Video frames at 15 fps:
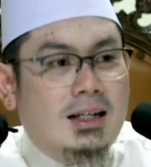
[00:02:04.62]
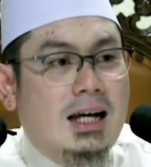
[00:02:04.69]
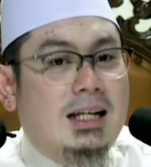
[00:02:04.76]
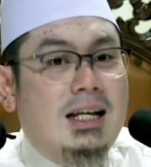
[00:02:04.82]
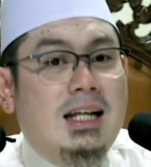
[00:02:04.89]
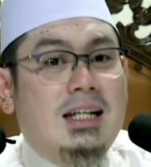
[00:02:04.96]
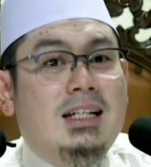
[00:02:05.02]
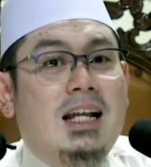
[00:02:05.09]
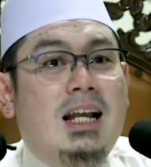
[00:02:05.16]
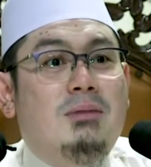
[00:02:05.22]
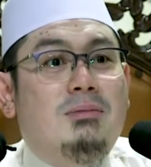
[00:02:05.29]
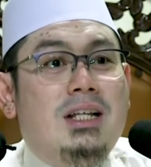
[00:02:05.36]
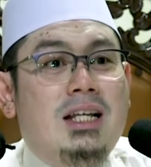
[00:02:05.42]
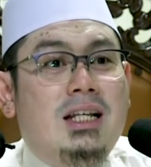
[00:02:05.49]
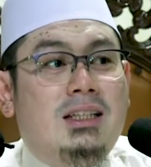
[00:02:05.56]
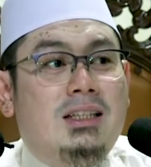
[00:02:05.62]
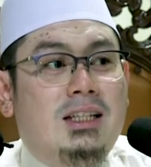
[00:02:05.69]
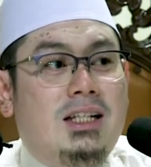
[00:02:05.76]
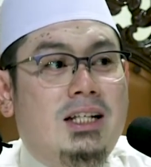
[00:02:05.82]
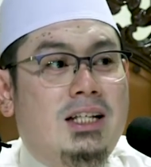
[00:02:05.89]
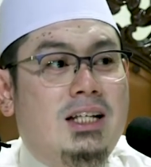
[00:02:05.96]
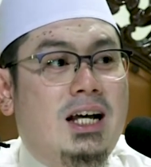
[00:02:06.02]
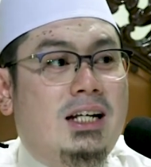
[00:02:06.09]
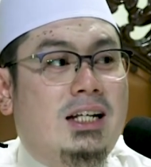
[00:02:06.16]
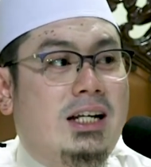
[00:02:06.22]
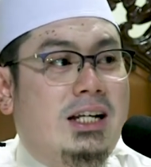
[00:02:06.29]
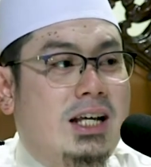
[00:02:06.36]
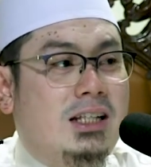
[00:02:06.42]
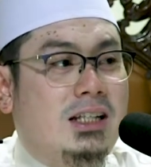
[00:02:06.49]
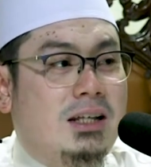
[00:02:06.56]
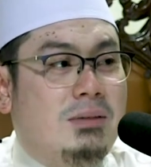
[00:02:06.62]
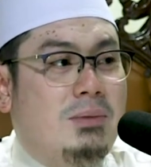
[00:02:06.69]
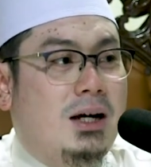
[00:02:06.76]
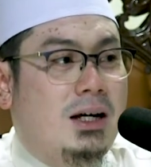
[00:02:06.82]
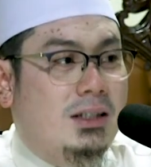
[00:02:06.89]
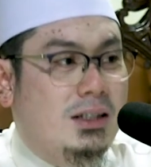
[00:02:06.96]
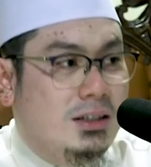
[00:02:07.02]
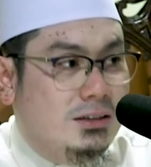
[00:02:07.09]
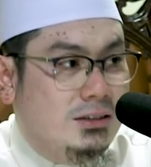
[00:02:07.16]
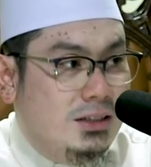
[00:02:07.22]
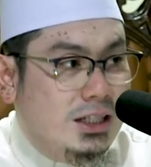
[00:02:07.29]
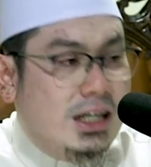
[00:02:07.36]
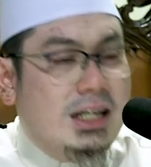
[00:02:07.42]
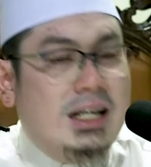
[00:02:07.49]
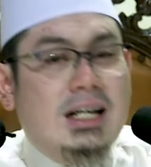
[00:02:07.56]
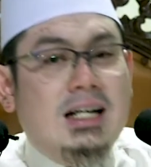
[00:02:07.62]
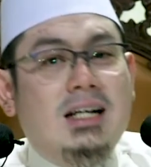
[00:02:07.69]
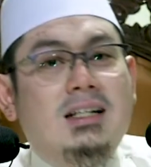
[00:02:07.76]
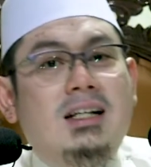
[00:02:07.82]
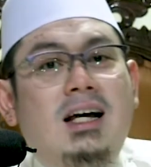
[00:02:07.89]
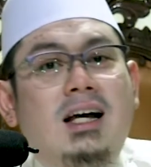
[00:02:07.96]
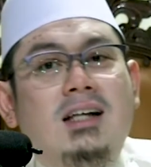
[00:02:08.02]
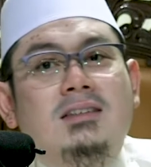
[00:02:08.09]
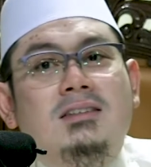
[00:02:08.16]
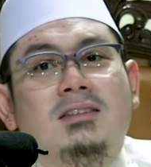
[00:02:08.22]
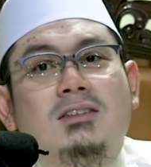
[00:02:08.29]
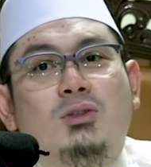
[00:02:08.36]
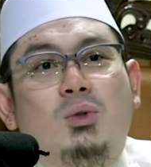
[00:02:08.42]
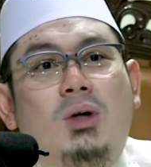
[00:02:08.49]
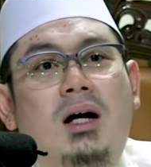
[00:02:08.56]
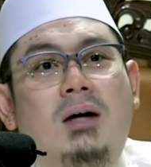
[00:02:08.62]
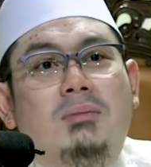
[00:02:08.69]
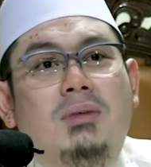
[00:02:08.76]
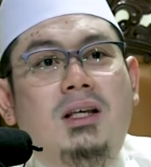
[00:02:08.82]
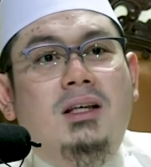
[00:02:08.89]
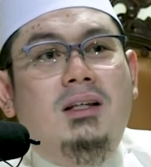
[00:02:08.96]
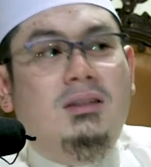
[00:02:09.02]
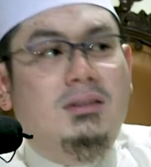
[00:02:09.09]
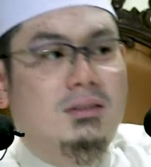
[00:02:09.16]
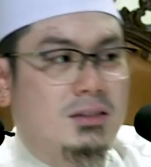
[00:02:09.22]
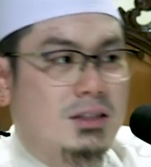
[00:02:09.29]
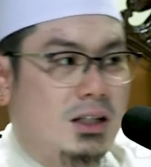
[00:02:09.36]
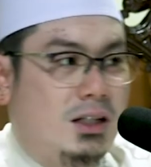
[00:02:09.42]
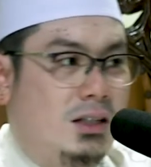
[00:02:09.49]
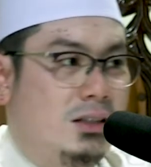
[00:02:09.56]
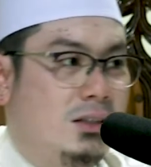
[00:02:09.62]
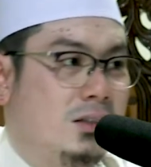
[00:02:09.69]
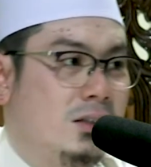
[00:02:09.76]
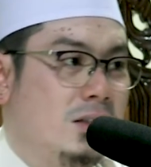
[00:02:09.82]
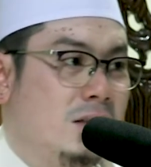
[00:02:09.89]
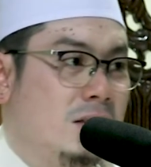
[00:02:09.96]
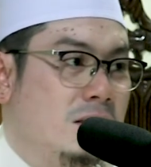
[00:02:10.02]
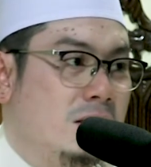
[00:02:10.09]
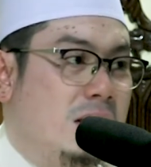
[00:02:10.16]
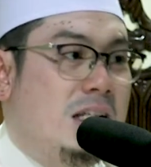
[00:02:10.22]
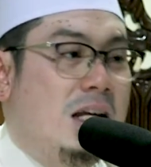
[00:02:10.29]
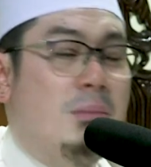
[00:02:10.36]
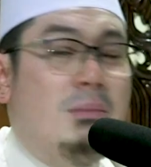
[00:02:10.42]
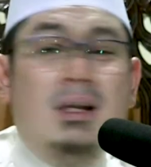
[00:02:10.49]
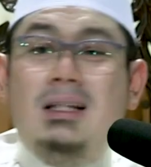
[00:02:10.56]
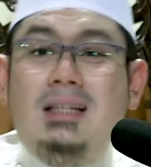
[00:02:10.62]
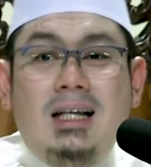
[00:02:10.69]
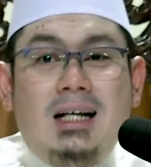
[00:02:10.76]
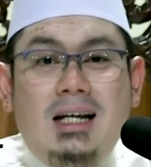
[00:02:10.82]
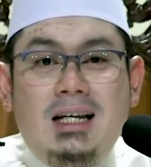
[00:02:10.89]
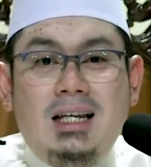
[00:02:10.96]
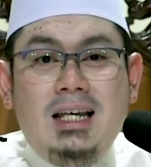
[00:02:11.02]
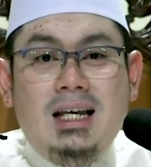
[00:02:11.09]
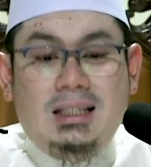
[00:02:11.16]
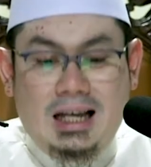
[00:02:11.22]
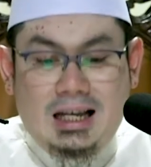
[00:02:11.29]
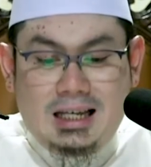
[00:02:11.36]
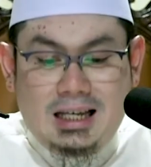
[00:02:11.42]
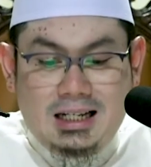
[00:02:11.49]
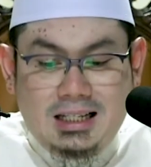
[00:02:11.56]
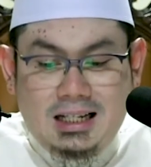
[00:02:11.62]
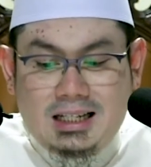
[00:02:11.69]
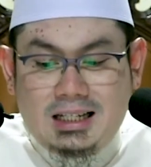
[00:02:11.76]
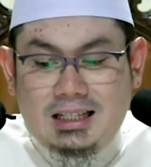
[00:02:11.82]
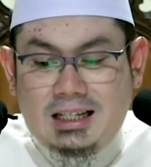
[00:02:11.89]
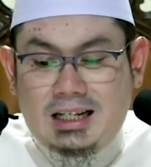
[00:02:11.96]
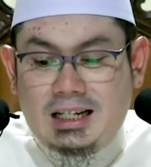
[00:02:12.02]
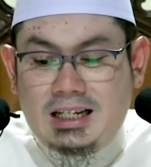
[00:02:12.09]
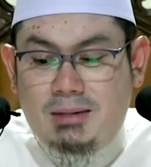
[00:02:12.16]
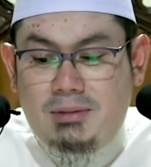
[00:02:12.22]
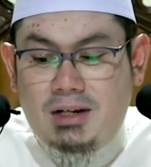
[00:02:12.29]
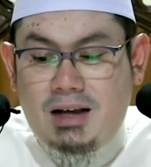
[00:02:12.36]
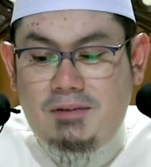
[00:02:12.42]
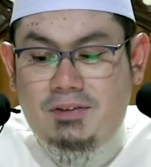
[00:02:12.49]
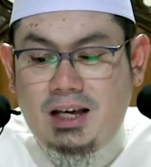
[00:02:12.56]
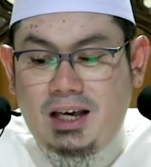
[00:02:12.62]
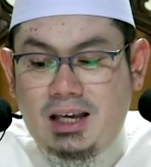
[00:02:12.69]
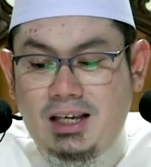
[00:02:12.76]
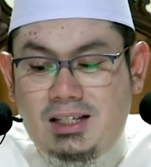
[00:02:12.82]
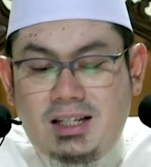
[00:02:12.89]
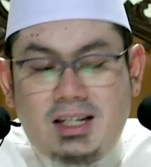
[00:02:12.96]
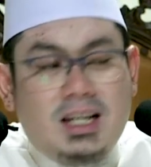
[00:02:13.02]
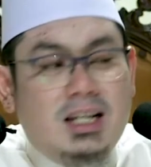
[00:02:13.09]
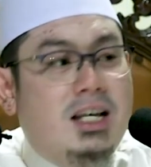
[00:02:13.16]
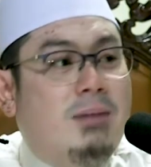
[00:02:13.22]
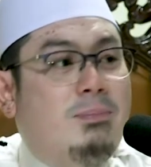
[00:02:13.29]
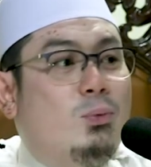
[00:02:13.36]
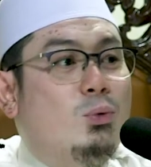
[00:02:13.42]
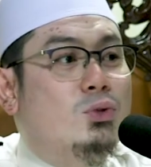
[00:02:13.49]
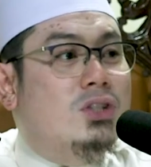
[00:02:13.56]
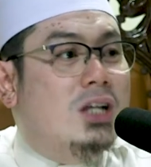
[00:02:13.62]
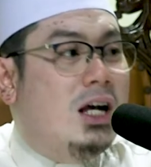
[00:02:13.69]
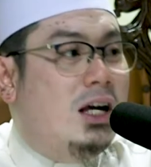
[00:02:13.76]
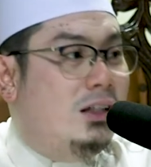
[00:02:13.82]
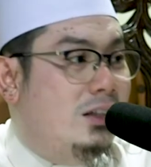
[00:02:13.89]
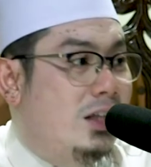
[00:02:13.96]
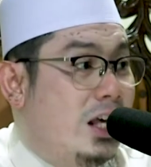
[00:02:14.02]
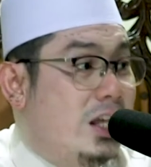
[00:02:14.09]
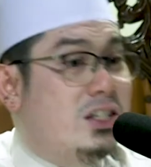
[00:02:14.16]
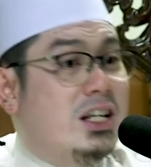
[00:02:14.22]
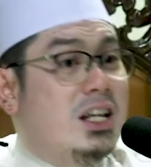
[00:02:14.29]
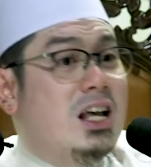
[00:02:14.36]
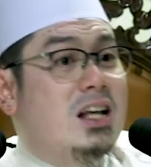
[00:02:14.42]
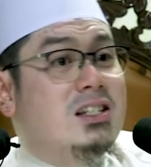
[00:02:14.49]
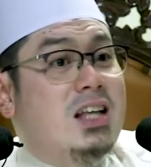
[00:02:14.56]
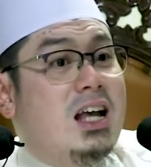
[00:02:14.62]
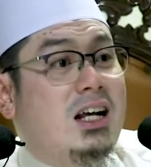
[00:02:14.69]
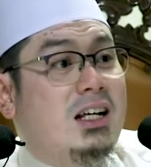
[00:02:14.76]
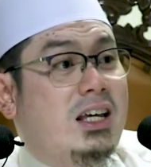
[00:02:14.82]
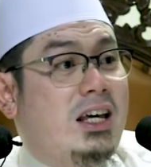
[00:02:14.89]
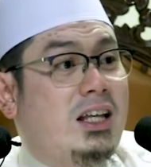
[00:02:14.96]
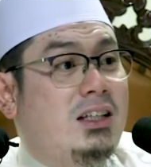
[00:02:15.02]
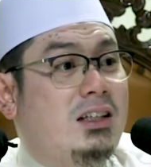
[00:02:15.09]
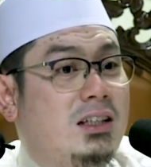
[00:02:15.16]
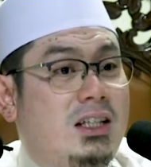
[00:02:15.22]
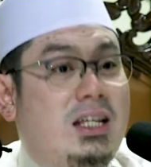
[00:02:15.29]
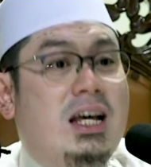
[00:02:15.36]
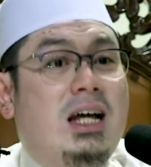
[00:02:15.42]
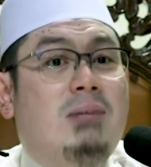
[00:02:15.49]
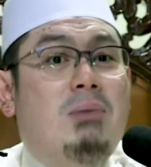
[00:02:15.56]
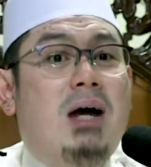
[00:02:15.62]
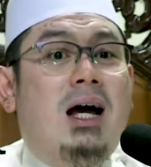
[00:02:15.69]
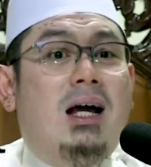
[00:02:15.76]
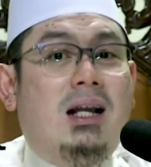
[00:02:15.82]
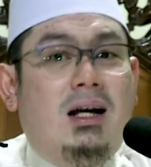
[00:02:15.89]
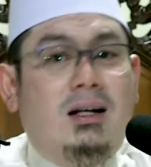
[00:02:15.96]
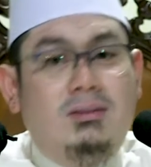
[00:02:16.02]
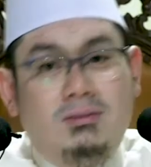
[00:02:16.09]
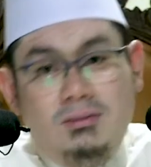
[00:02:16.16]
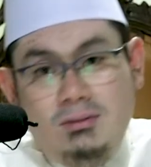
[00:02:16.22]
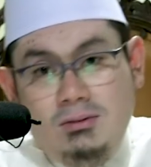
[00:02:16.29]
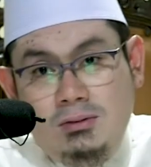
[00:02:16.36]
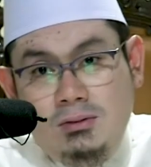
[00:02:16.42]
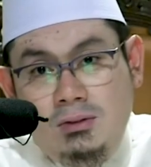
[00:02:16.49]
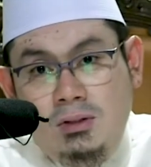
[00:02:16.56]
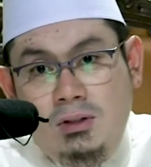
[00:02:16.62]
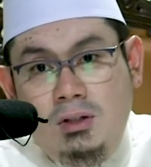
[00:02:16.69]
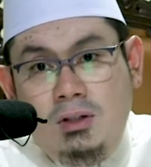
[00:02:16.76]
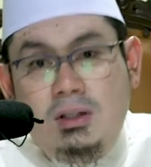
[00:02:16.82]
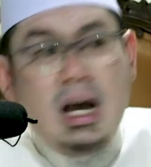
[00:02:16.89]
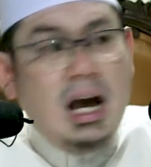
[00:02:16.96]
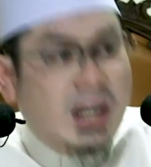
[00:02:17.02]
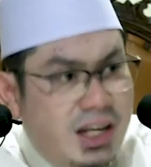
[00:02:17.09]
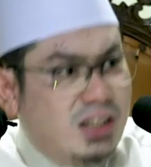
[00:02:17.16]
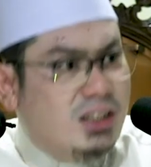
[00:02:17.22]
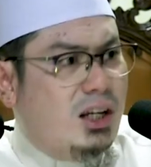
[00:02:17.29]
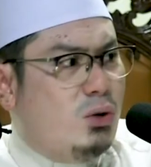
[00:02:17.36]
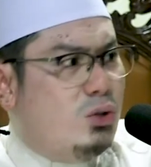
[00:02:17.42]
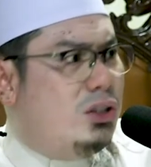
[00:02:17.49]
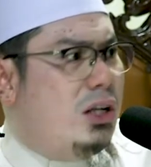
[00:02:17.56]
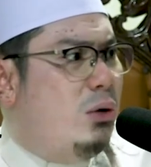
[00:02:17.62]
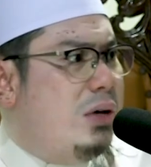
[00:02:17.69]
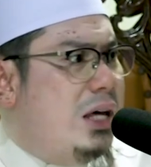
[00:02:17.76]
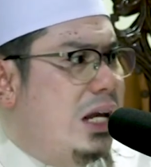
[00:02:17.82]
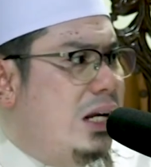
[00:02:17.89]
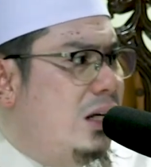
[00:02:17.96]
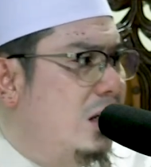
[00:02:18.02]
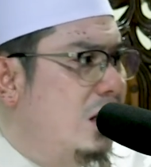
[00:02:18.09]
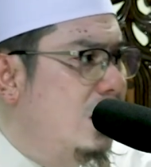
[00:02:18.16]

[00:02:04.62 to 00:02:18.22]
Karena di dalam niat dirinya ada niat ibadah. Ini kadang-kadang suami ya tidak meletakkan niat akhirnya ketika dia menafkahi istrinya dia pusing, istrinya sakit, dia marah. Garing terus gawian.